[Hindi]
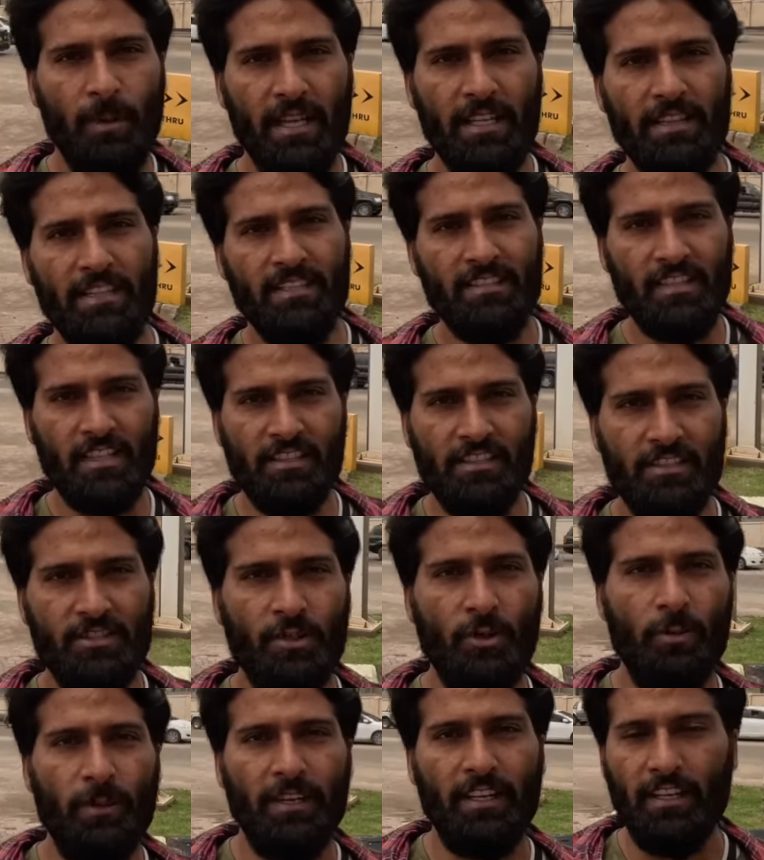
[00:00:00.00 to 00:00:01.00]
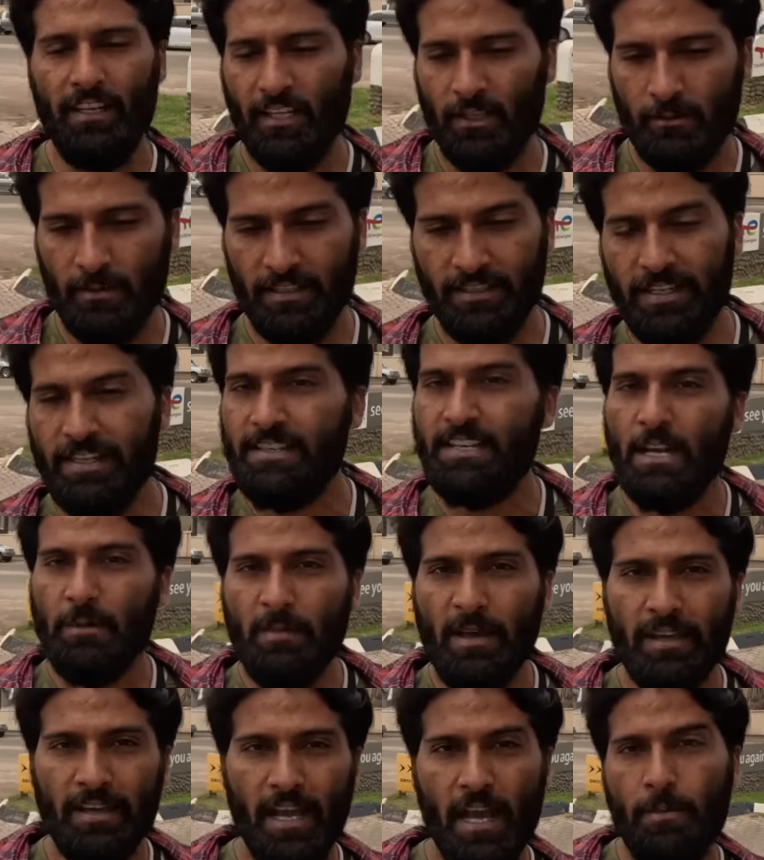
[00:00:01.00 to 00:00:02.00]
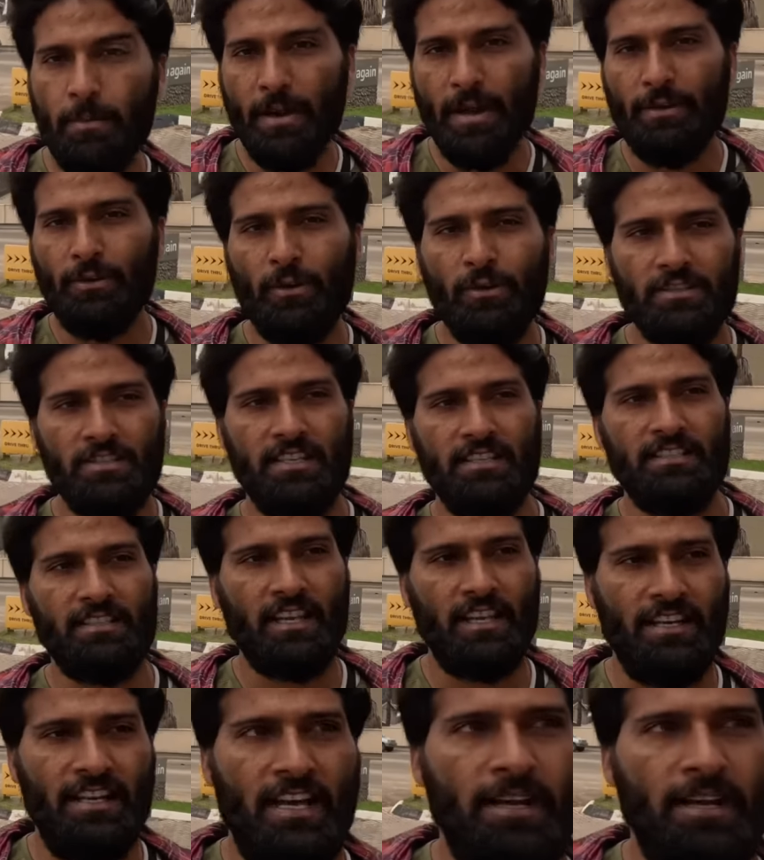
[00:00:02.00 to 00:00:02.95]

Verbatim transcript: पैंतीस छत्तीस रुपये के लगभग डीजल महंगा है पेट्रोल सस्ता है